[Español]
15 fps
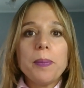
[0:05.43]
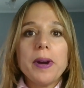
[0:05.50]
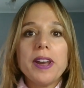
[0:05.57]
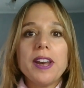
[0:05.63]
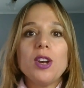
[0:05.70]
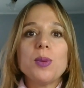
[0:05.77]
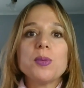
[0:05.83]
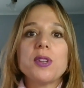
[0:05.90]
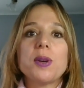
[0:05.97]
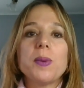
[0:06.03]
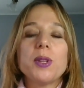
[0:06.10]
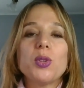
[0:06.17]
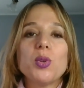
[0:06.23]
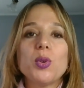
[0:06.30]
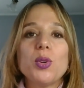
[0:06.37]
para el
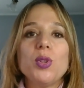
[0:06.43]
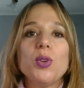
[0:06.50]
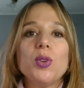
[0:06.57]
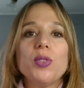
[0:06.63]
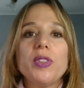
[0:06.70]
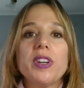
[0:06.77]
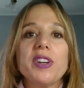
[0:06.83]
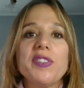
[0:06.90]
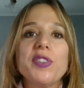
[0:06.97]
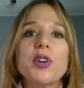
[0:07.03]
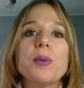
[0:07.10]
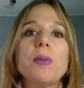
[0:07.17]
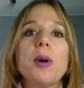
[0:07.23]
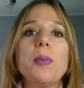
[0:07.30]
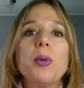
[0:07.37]
Observatorio de
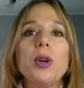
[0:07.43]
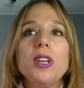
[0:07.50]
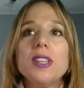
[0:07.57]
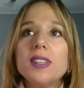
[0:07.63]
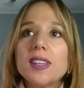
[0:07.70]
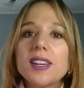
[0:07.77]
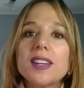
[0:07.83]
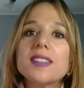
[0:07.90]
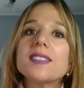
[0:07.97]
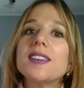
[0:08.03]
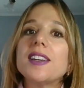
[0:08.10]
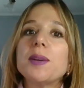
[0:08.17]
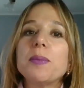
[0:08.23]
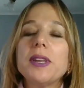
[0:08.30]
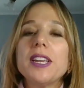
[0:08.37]
Reformas Políticas en
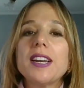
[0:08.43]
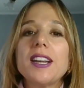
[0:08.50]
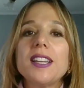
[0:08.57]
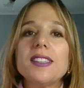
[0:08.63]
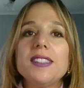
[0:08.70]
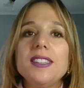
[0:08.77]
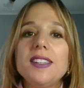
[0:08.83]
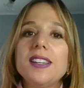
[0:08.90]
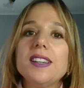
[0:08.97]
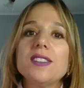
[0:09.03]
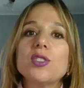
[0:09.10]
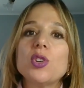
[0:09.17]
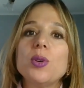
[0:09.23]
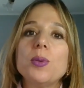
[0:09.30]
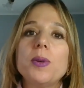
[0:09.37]
América Latina
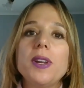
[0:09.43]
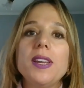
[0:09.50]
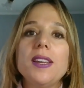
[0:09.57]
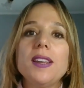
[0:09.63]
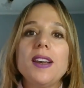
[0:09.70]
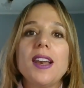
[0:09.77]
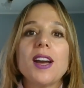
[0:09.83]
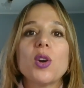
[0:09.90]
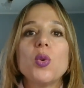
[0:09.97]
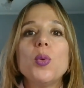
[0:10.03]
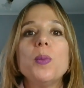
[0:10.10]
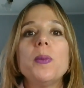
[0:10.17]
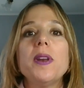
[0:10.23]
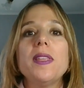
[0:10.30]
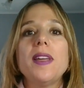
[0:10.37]
sobre la
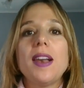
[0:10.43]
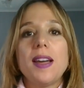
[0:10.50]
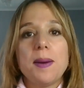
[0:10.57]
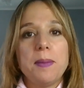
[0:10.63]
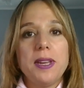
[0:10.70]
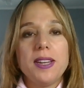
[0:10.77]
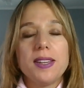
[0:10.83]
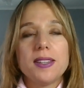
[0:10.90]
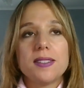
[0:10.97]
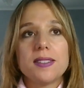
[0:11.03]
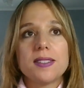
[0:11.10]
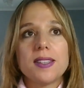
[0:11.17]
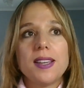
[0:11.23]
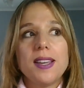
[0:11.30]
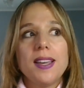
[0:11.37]
Cumbre de las
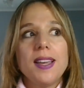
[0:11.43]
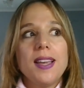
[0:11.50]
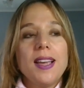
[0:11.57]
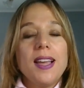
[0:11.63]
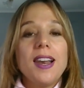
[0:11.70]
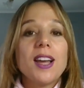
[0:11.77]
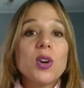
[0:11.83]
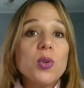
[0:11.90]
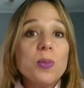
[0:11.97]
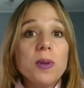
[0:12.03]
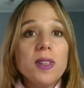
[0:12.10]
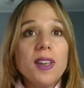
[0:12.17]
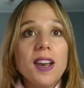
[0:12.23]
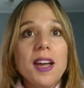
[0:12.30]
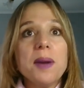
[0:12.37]
Américas. La Cumbre
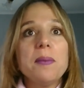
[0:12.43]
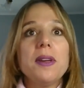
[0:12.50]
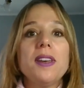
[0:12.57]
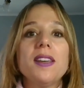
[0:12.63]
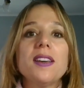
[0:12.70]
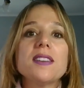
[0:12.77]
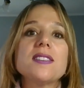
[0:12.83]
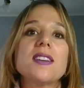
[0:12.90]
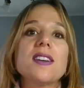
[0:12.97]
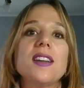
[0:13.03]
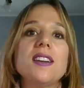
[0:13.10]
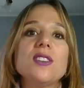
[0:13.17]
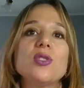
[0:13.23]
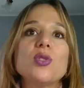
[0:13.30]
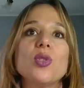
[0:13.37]
de las Américas se
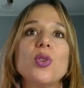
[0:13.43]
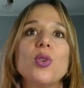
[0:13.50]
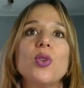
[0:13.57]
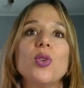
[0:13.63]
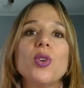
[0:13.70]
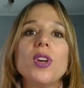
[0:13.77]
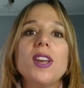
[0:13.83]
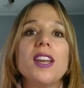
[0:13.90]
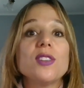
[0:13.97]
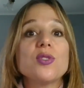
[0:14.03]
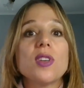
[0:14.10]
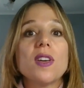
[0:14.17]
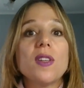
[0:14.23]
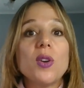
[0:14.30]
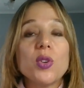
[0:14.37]
realizó en la
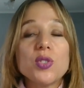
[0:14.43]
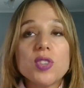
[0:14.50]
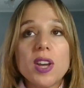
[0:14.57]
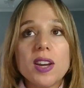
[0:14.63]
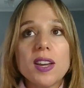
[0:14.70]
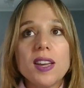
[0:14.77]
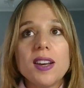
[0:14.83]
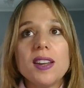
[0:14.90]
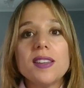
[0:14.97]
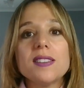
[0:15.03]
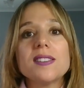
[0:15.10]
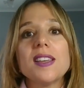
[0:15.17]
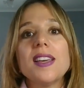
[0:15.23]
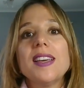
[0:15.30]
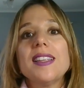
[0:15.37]
ciudad de Los
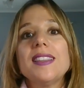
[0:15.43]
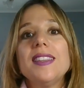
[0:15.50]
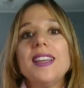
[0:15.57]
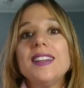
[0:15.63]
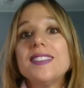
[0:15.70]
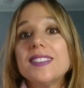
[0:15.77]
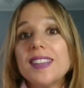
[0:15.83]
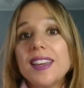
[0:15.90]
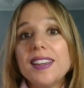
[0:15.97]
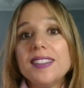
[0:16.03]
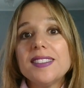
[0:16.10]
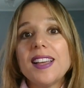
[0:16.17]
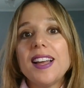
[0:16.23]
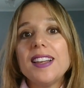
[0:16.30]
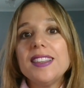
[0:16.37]
Ángeles del 6
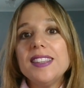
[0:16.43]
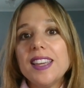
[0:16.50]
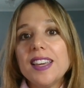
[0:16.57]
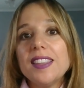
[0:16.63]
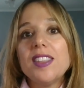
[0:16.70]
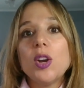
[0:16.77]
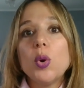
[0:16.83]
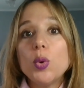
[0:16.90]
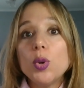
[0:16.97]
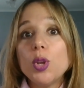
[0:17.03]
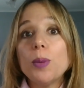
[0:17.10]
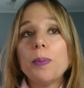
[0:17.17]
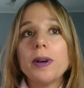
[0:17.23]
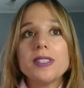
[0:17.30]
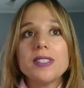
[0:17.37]
al 10 de
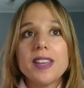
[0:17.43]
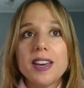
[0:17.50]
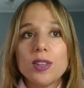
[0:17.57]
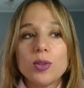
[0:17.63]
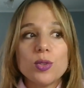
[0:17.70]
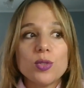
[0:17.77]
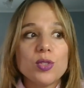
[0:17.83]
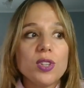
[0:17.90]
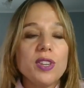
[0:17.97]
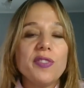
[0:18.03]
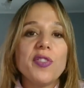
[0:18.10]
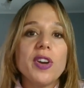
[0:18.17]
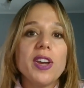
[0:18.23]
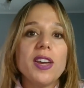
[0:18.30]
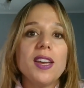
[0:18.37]
junio pasados y
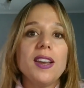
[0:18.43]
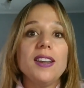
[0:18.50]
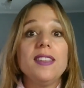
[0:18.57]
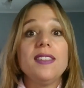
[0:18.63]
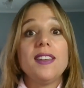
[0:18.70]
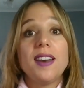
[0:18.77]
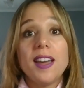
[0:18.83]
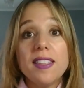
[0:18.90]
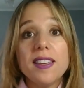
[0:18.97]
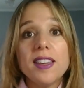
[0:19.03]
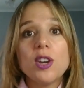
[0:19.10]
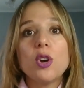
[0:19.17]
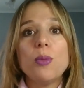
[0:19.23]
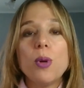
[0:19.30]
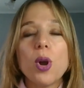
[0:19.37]
fue liderada y
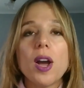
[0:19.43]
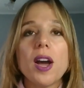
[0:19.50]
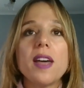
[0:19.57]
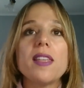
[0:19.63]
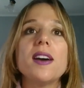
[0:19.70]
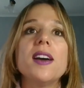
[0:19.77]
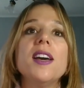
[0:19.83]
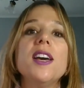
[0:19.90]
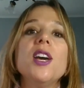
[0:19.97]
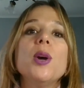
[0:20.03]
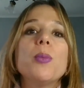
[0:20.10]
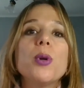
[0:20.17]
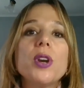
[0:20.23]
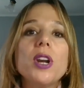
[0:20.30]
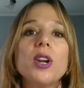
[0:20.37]
convocada
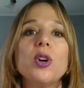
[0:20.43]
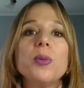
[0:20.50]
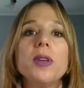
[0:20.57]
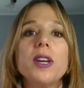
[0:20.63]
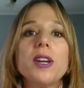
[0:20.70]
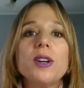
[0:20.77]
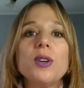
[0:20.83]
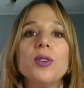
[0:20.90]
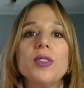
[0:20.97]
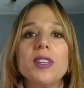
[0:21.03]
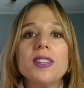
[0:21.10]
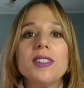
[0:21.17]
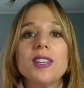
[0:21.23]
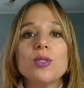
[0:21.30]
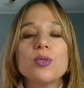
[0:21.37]
por el gobierno de
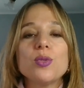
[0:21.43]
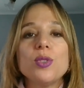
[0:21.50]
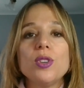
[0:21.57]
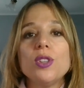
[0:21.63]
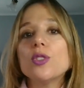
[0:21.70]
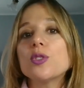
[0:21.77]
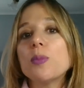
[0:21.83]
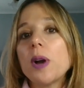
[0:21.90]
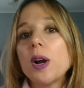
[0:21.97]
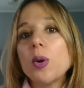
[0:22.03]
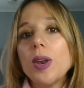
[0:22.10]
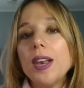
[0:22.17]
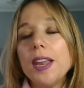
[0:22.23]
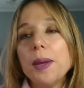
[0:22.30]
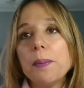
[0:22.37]
Estados Unidos bajo
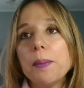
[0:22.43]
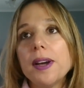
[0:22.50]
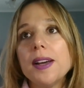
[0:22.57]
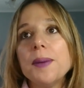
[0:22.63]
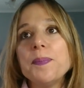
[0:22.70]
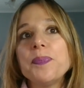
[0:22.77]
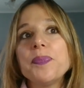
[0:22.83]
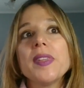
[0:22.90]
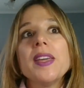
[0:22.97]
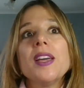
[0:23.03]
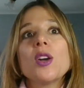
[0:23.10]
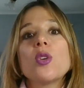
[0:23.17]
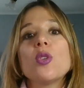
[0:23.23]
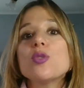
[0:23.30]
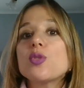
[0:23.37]
el lema
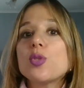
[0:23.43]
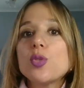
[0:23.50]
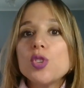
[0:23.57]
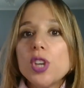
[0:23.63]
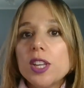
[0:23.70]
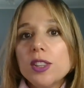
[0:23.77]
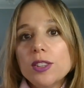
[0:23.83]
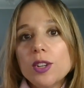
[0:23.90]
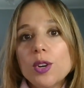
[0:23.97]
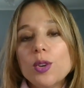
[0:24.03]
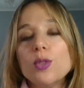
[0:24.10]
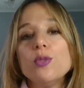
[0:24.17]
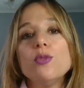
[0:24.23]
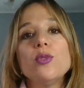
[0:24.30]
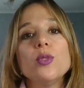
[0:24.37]
Construyendo
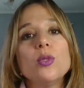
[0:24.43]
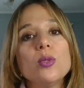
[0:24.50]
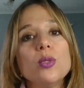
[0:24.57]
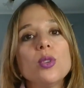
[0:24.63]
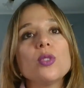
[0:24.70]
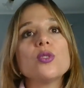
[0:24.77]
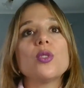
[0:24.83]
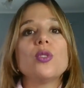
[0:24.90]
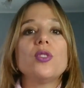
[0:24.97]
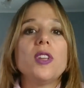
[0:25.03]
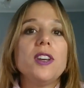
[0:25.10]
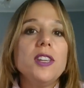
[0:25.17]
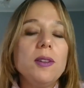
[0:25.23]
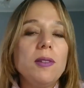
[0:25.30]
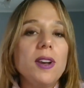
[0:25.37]
un futuro
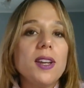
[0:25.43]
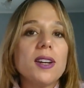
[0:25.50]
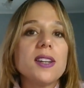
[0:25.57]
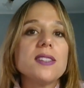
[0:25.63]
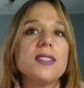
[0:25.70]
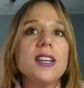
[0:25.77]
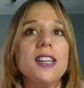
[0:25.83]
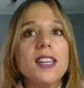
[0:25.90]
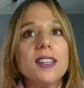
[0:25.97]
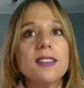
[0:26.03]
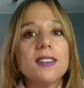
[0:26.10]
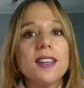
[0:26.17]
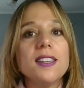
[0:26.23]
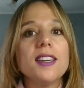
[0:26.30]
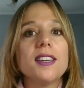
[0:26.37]
sostenible,
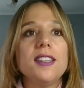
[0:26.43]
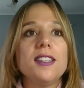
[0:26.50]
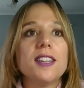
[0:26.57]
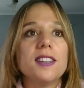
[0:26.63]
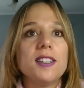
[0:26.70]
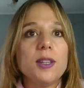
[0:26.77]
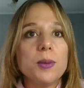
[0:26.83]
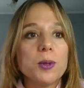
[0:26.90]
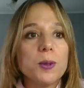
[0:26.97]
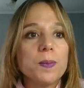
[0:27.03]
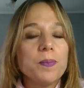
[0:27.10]
resiliente y equitativo.